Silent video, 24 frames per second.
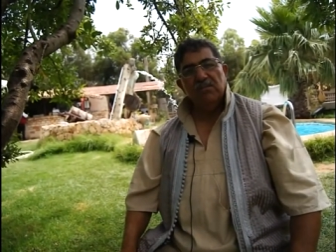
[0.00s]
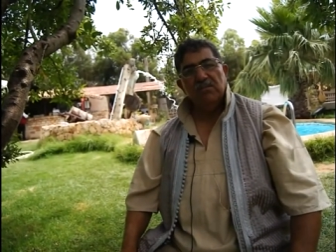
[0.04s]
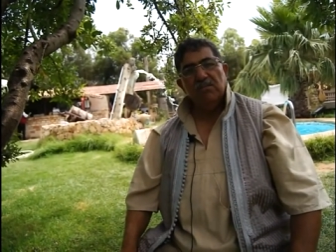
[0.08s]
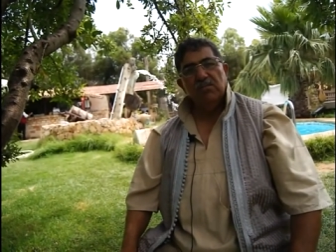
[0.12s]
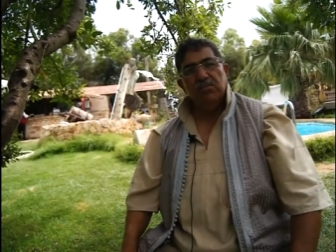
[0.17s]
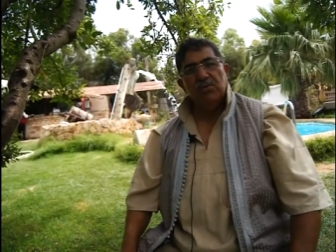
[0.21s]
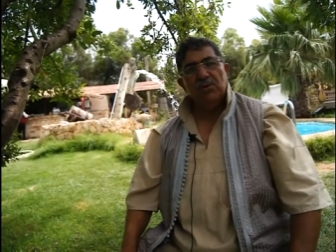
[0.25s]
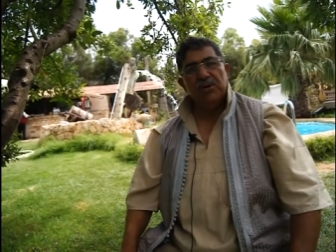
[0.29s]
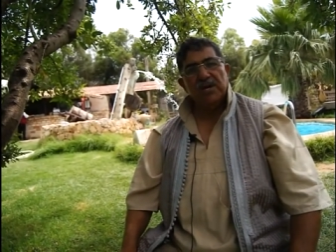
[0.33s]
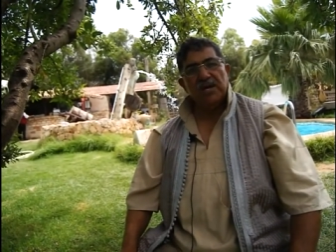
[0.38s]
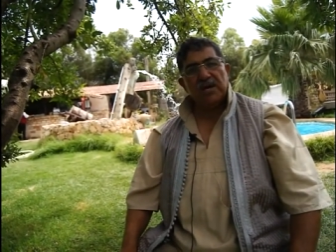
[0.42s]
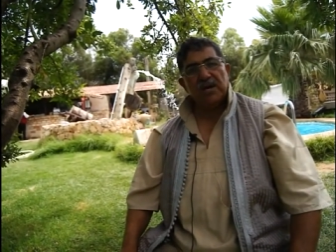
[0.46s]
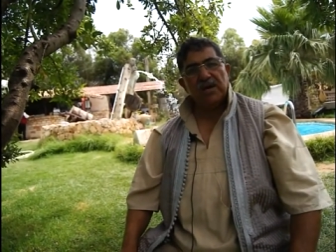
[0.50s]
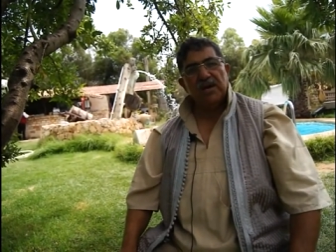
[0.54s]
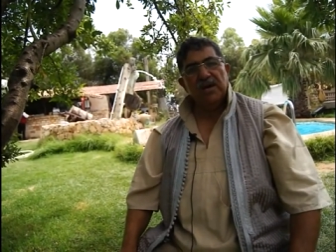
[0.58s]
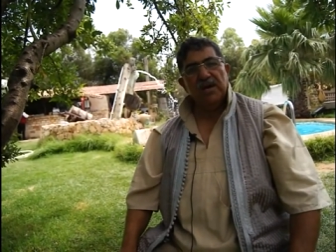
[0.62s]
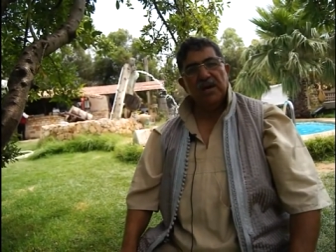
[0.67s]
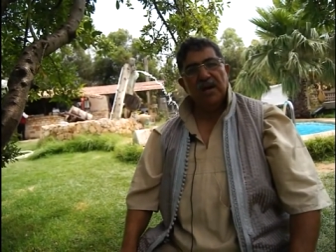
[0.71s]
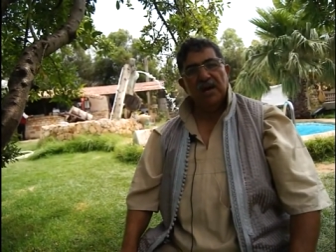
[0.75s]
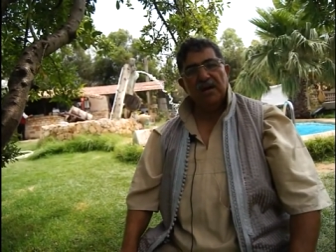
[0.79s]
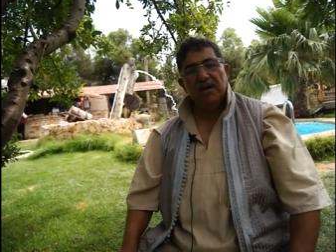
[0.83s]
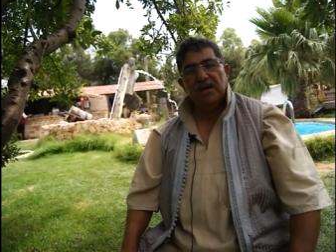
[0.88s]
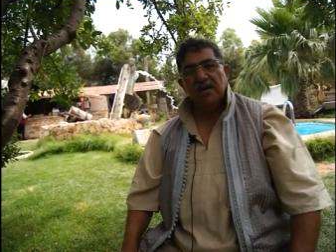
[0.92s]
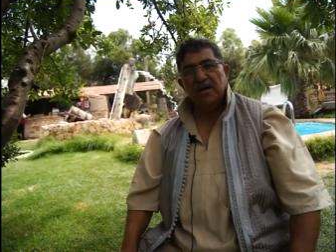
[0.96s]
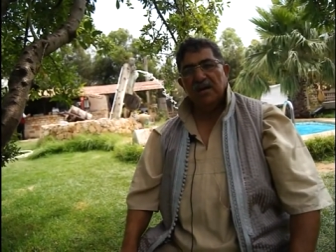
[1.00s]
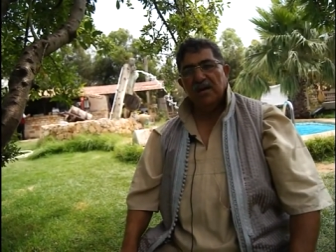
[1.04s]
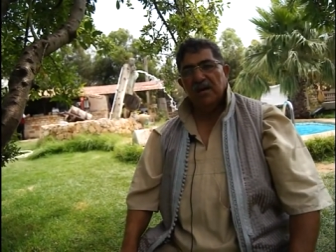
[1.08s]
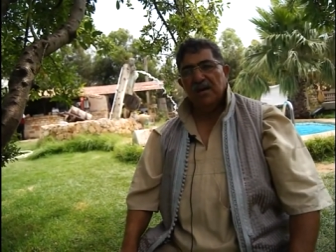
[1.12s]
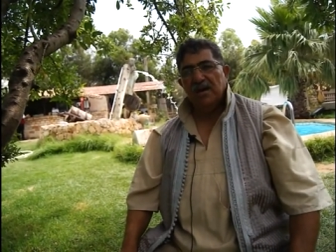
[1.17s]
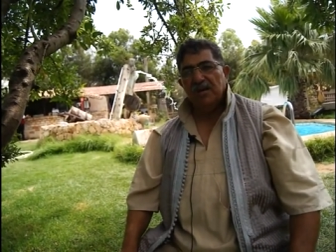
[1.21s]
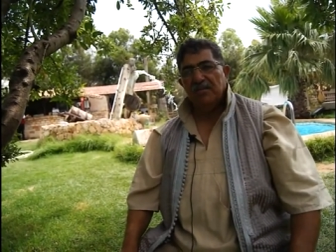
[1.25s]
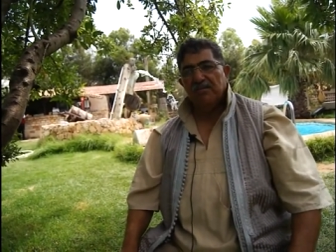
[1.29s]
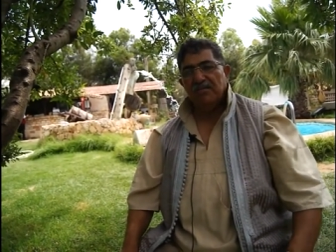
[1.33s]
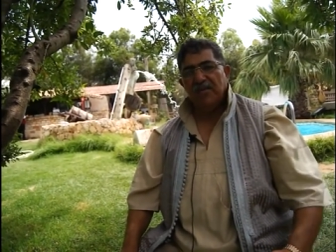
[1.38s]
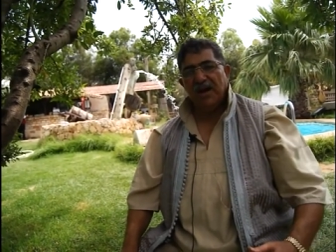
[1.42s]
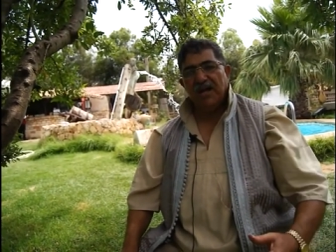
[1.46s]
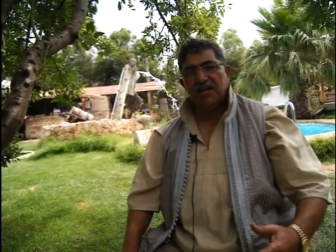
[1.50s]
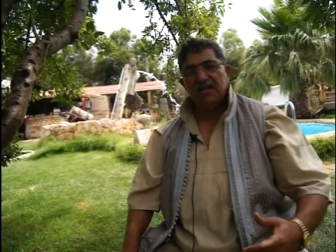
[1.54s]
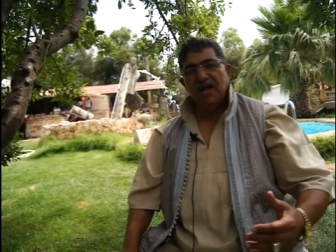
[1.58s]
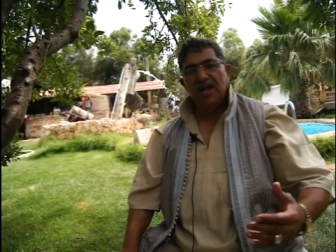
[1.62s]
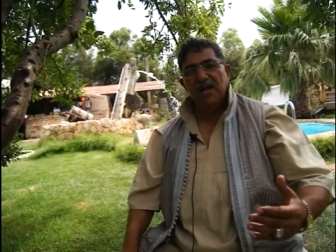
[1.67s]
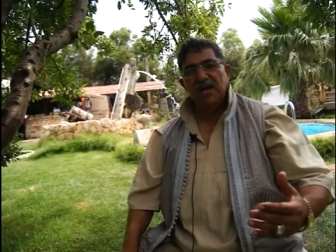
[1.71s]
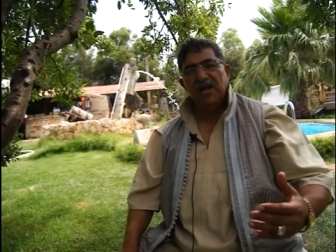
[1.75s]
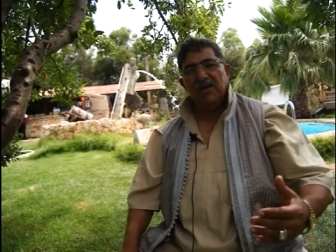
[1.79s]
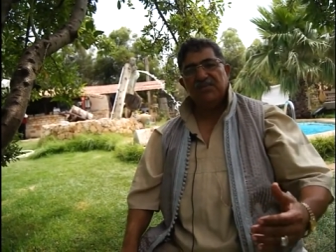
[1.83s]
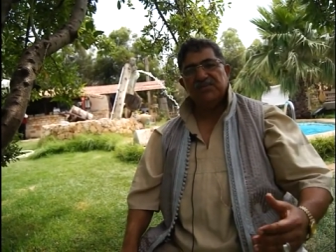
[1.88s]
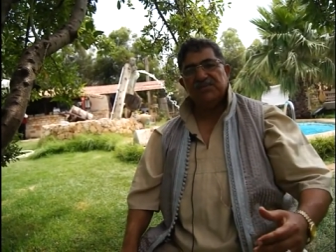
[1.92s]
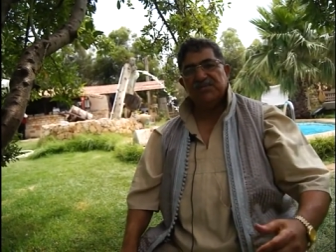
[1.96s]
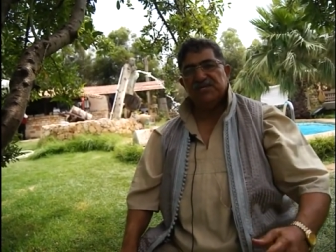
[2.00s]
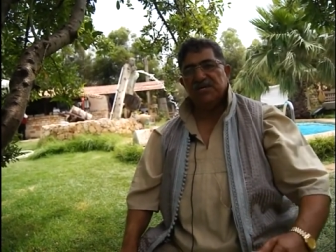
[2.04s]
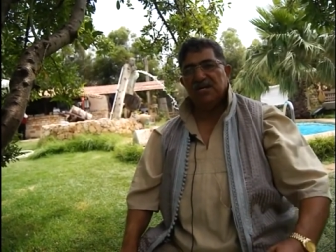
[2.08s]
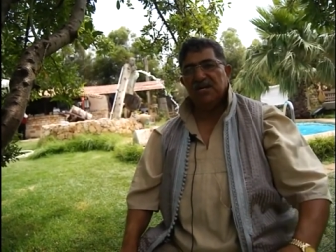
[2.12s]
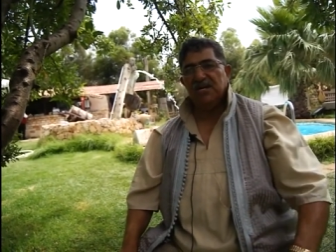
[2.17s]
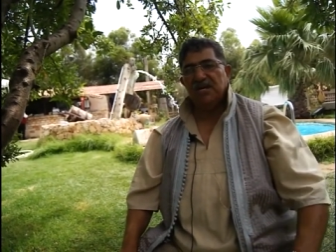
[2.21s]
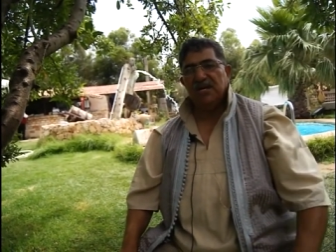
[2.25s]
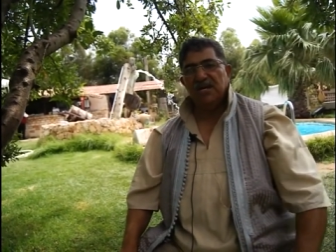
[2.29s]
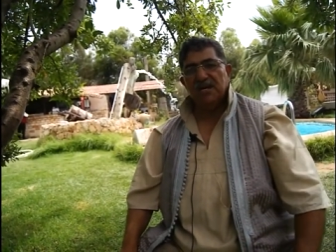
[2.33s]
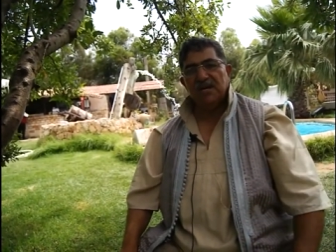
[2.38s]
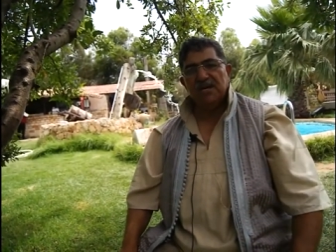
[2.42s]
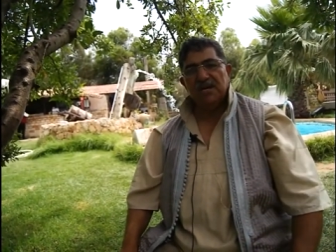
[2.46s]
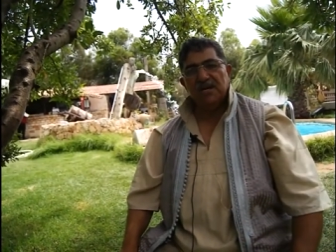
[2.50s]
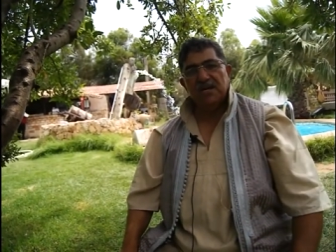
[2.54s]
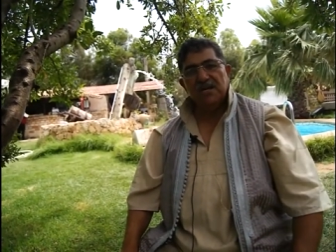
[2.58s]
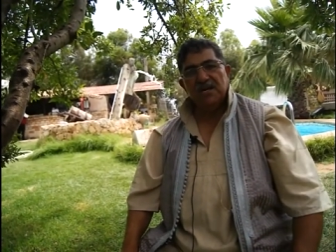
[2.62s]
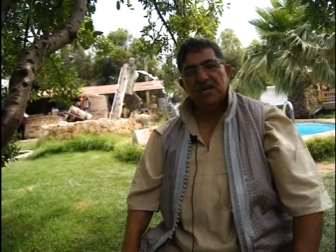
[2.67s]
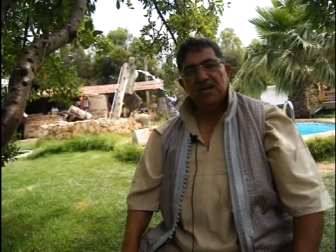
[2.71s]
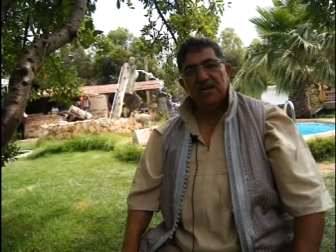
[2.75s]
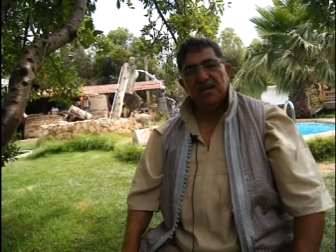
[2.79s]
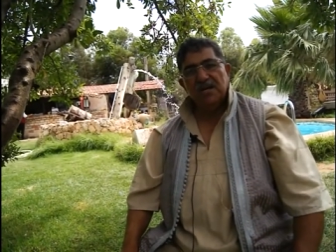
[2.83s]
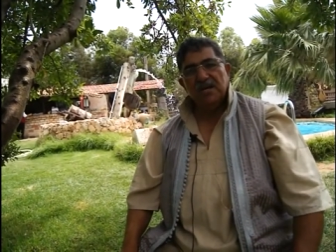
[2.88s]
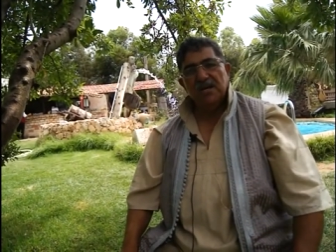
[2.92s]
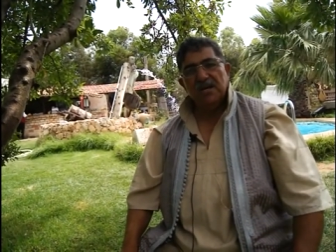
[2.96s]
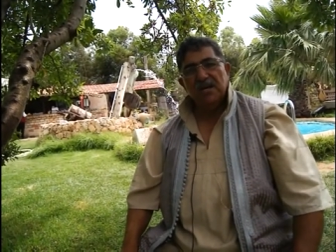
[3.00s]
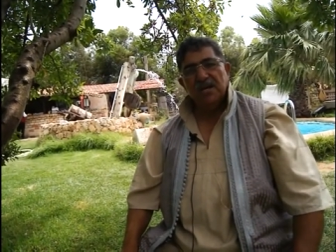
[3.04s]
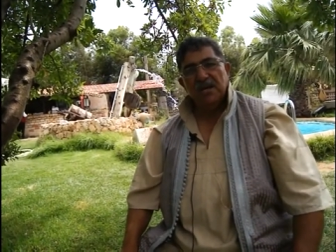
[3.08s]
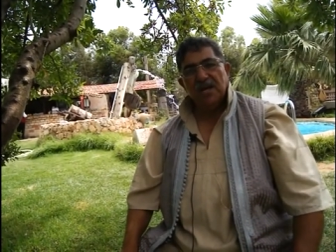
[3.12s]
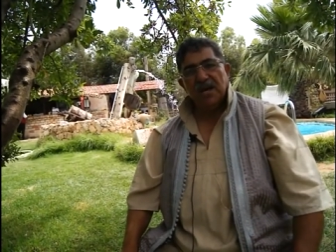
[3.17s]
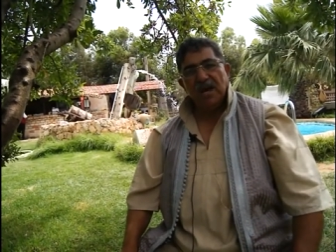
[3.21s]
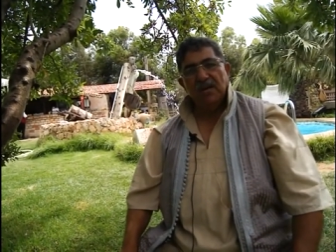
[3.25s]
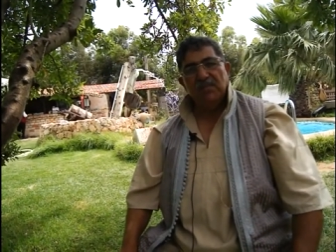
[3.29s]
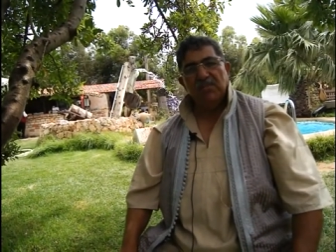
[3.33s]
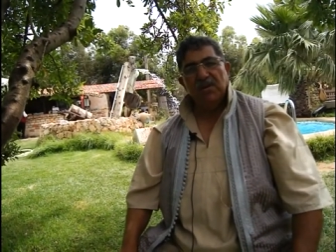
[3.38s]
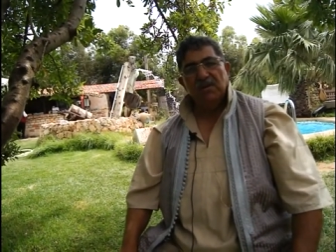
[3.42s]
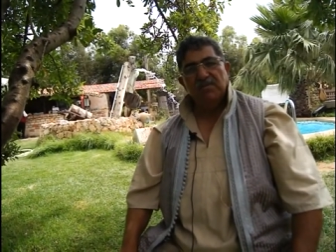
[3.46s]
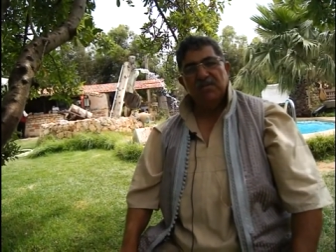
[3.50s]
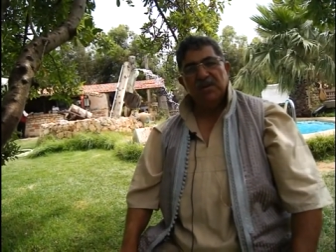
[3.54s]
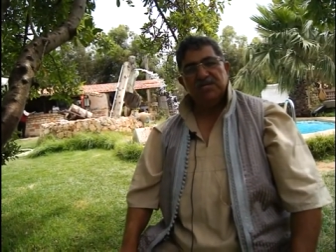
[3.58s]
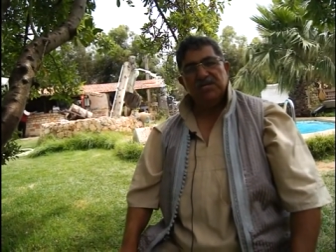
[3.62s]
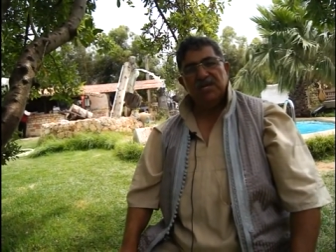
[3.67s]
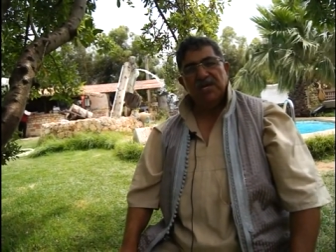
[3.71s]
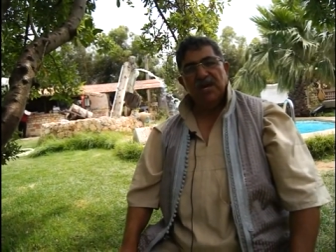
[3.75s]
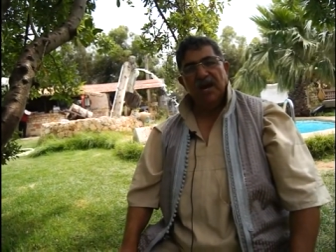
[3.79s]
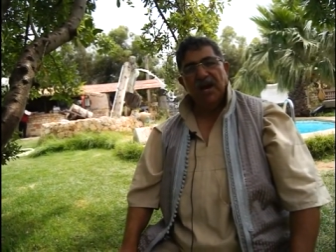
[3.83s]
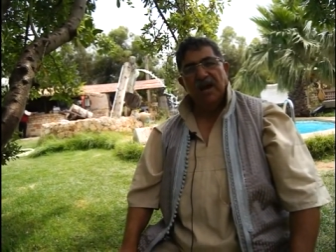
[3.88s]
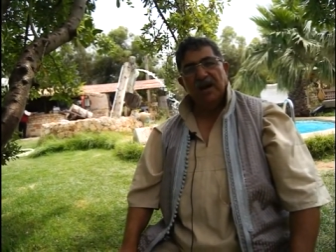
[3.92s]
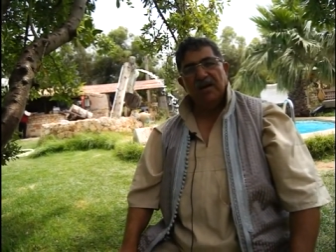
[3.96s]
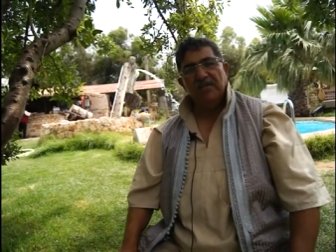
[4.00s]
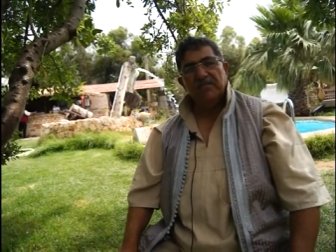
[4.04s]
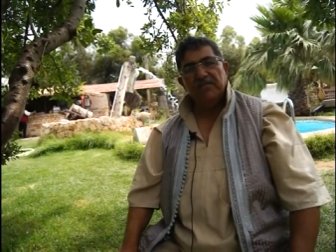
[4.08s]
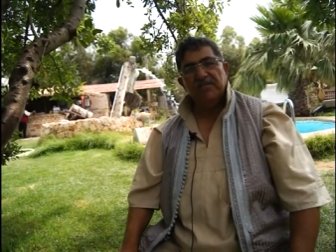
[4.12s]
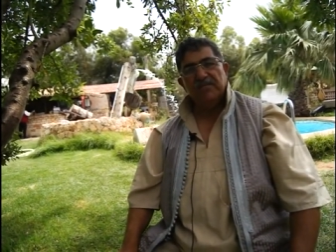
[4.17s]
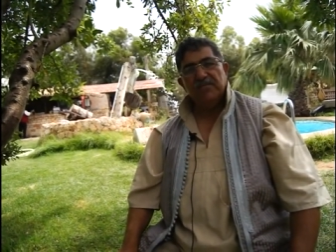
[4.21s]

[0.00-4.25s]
البونيقية معناتها آلاف السنين قبل المسيح